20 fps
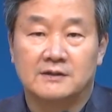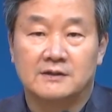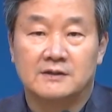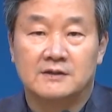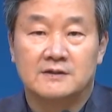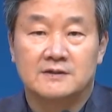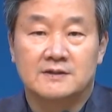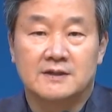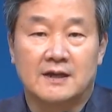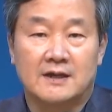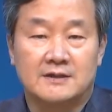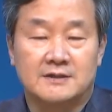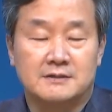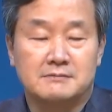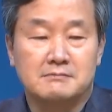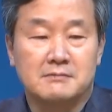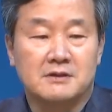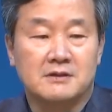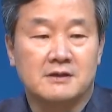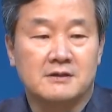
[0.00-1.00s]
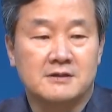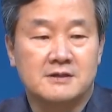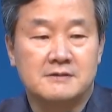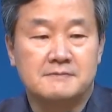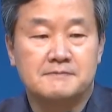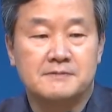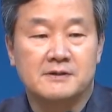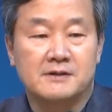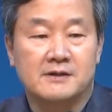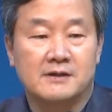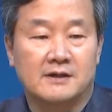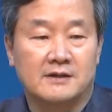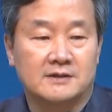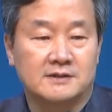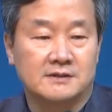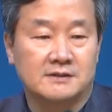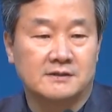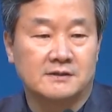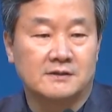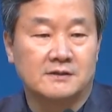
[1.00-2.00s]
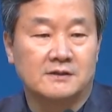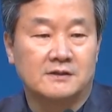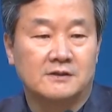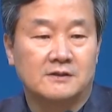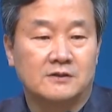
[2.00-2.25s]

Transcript: 40m 깊이까지